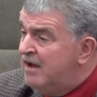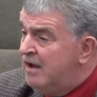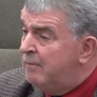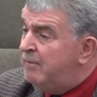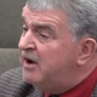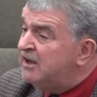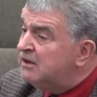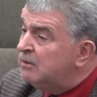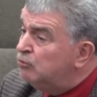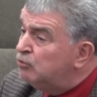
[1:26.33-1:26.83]

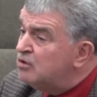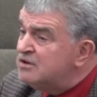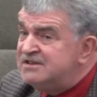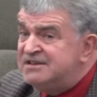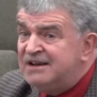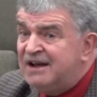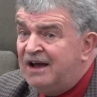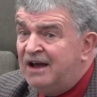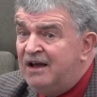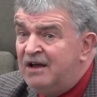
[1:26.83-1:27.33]
Поэтому,
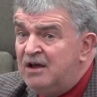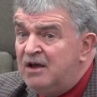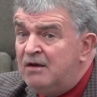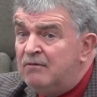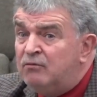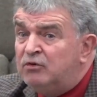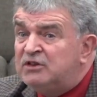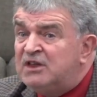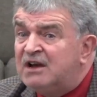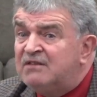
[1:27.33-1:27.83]
друзья,
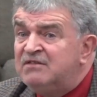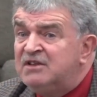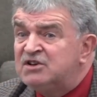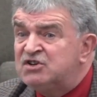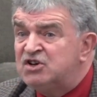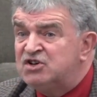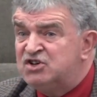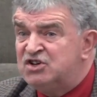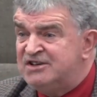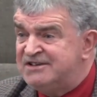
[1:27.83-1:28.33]
вот так в
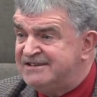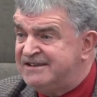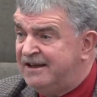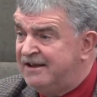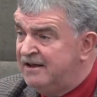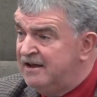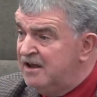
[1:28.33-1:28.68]
нашей жизни